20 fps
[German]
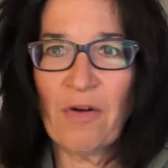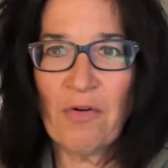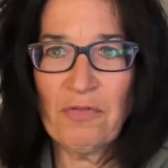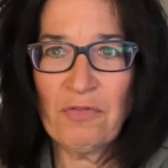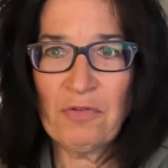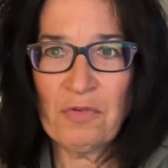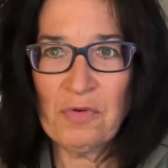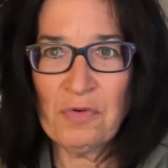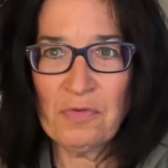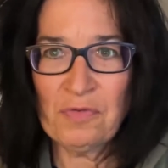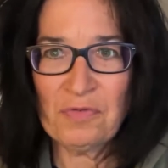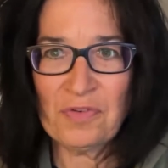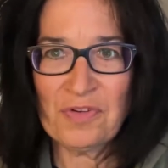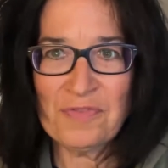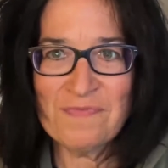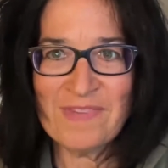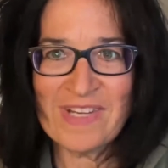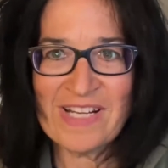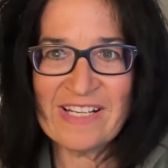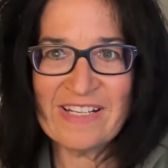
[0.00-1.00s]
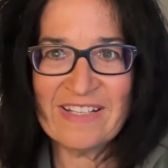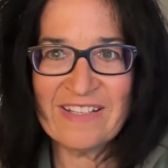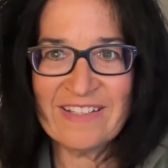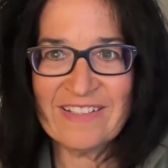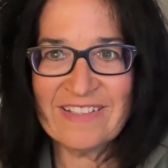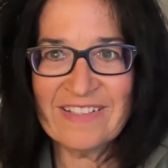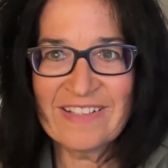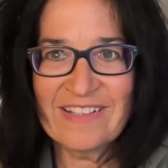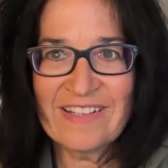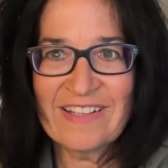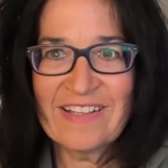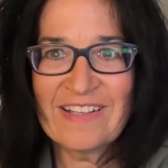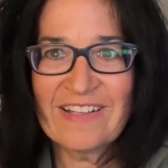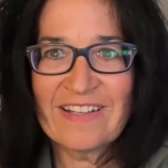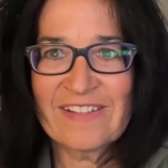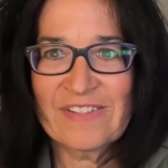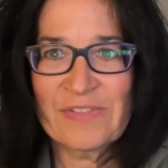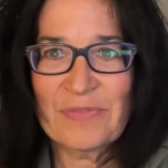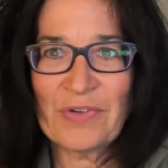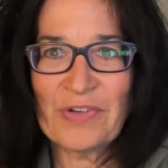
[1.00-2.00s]
Aufruf gemeldet.
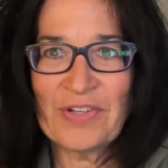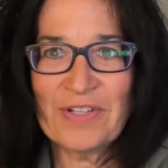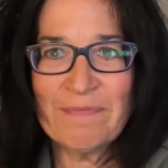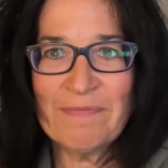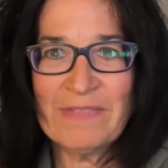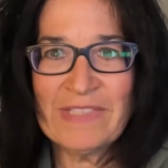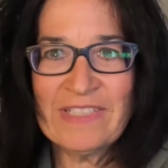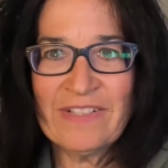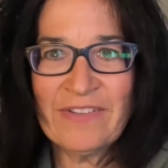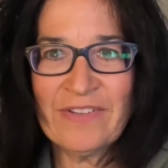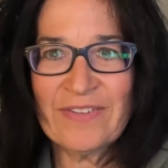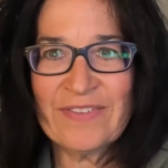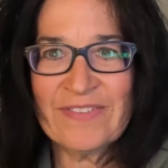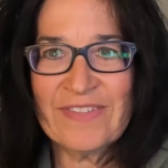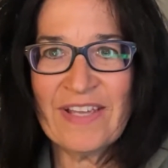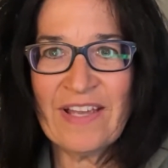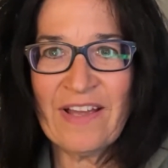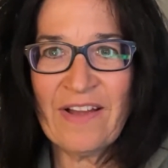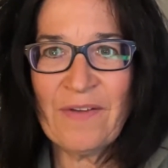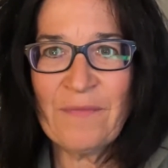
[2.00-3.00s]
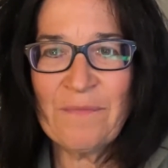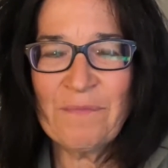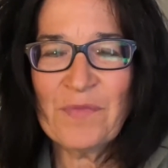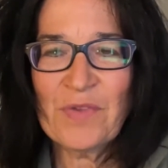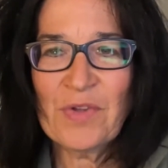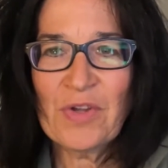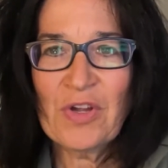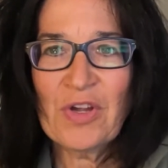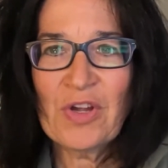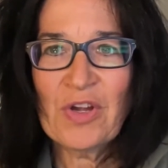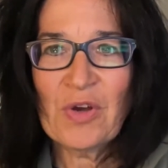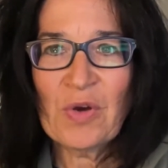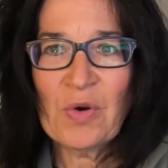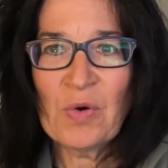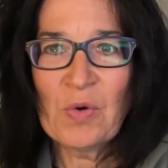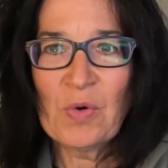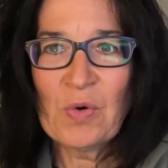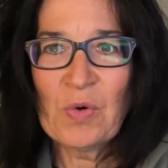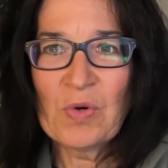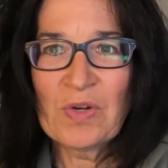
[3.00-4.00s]
Das freut mich auch sehr.
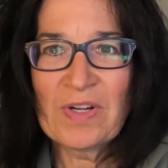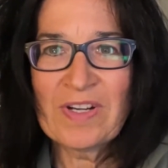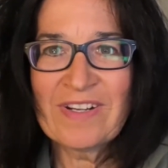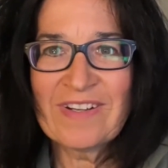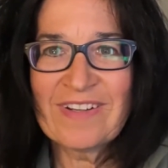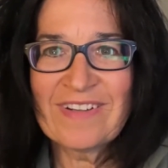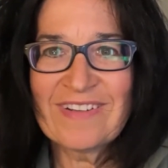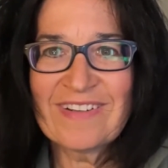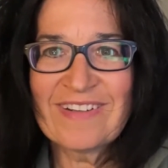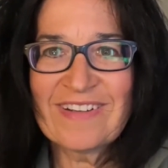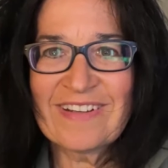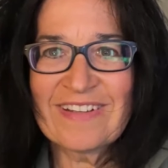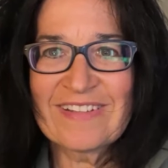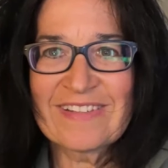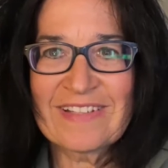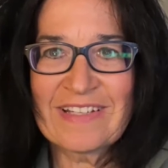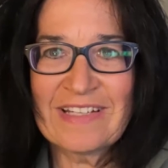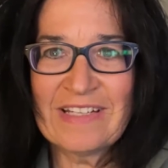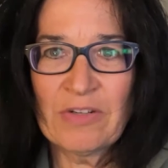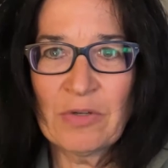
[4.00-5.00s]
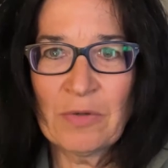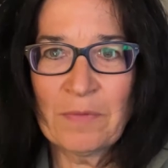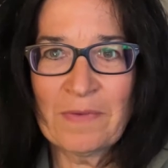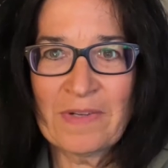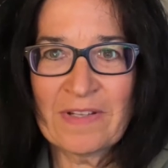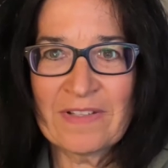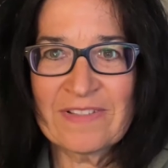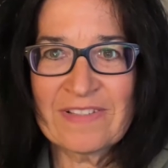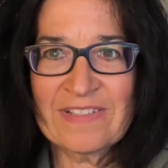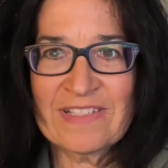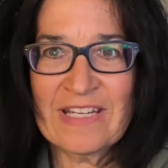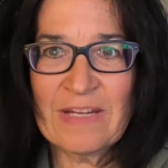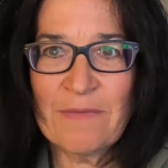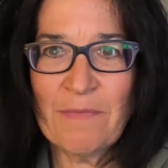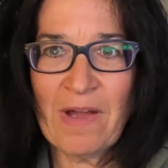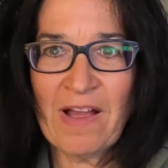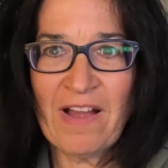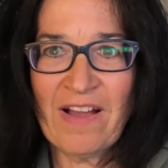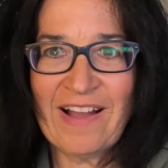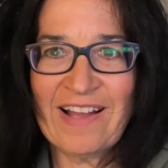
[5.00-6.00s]
Und es geht um das
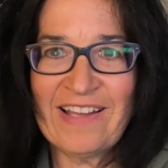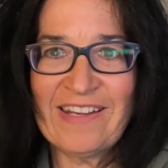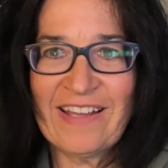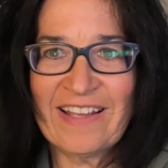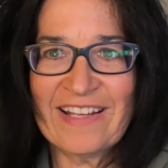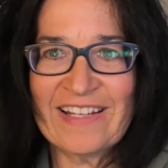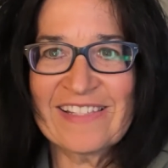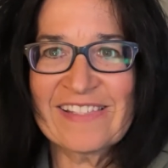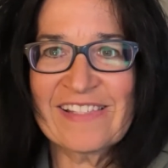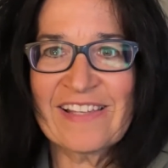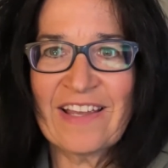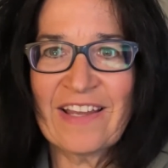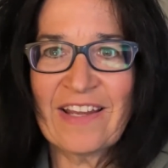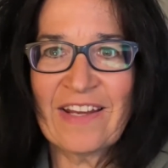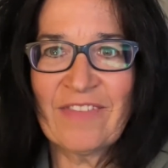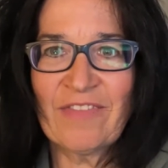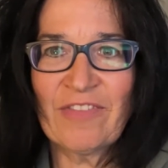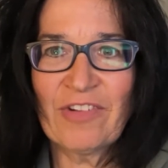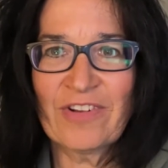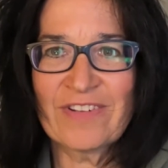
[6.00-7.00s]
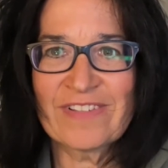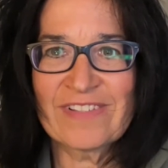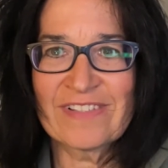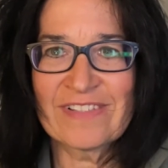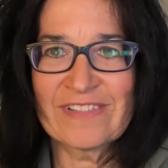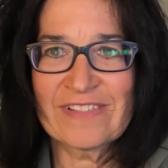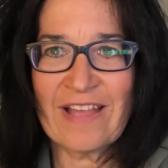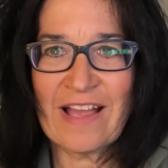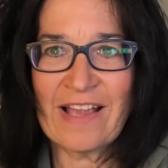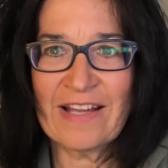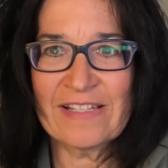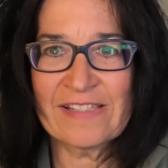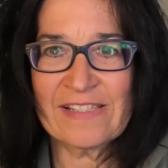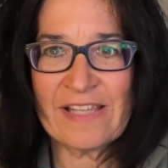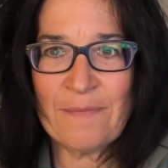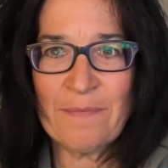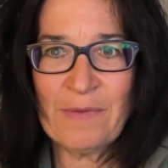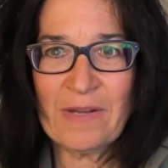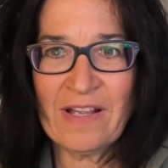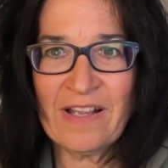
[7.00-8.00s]
Thema Alleinsein versus
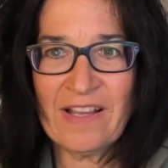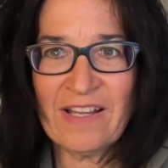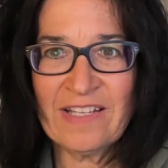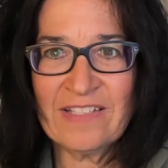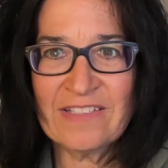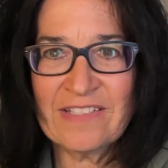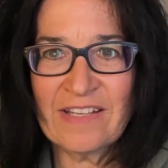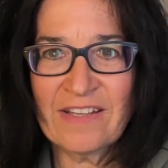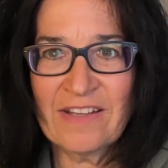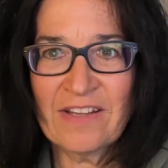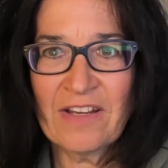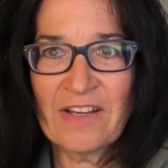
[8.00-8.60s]
Einsamkeit.